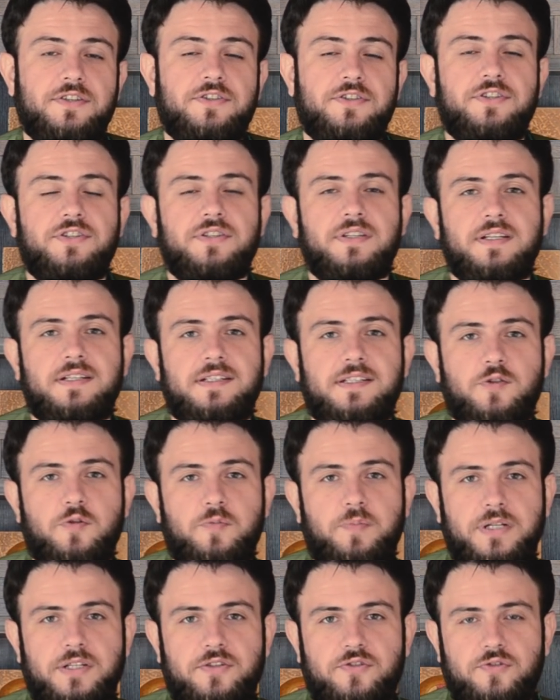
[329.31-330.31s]
a gente tem que ser
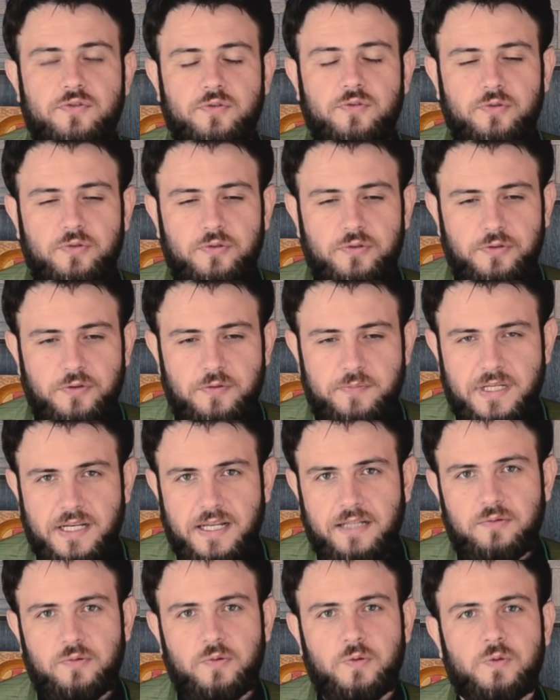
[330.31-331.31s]
opressor,
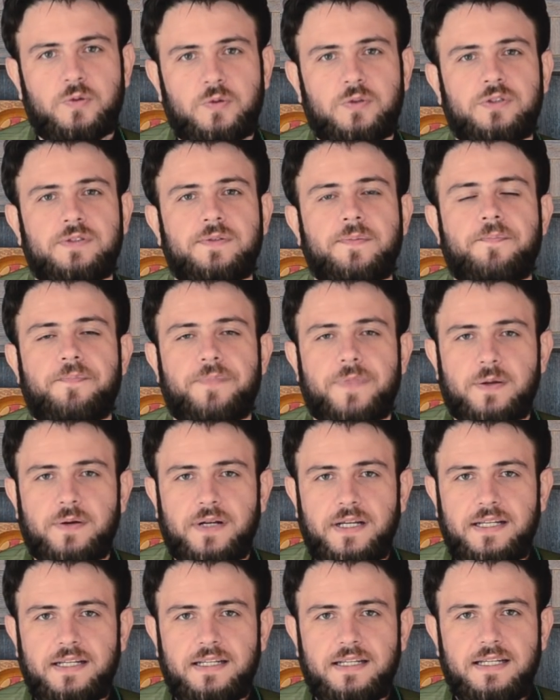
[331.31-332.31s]
dominador, não
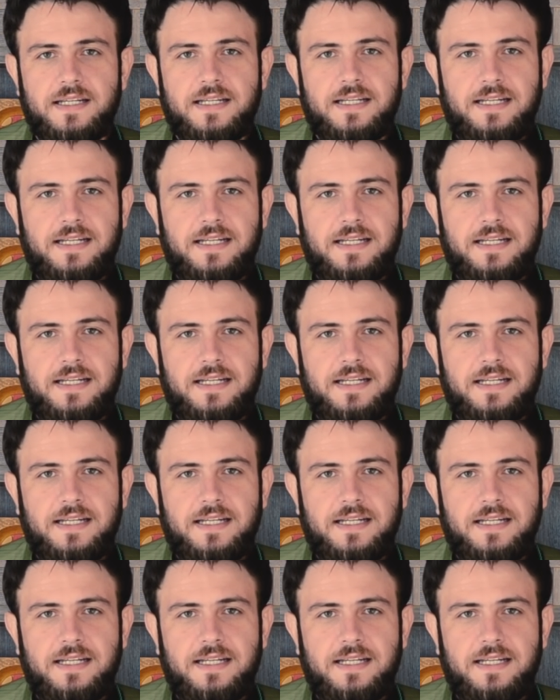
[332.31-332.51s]
é?